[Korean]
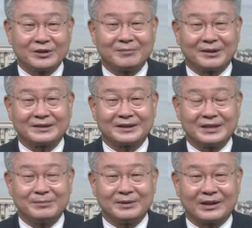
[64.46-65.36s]
박사
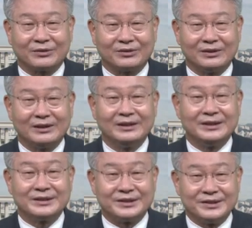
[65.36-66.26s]
TV 개국을
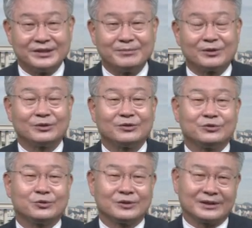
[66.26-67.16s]
진심으로
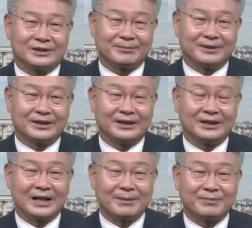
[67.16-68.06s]
축하드리며
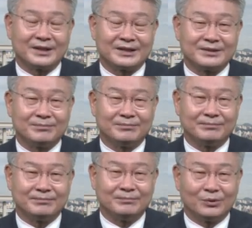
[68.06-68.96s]
함께 하신
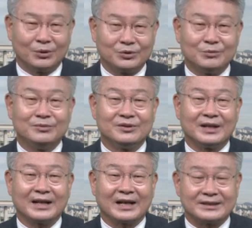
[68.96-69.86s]
모든
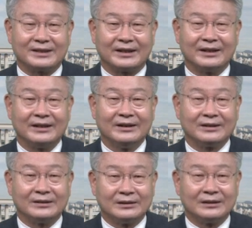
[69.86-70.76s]
분들의 가정에
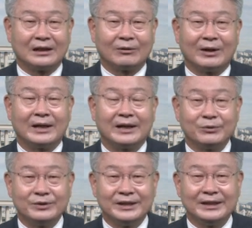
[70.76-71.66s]
건강과
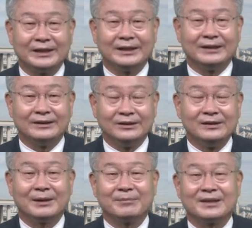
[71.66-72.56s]
행운이
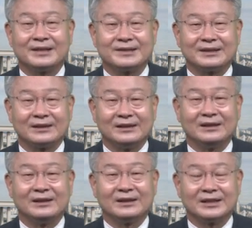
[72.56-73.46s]
늘 함께
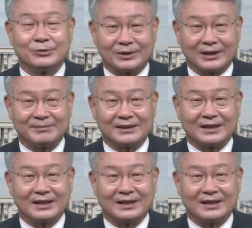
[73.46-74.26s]
하시기를 기원합니다.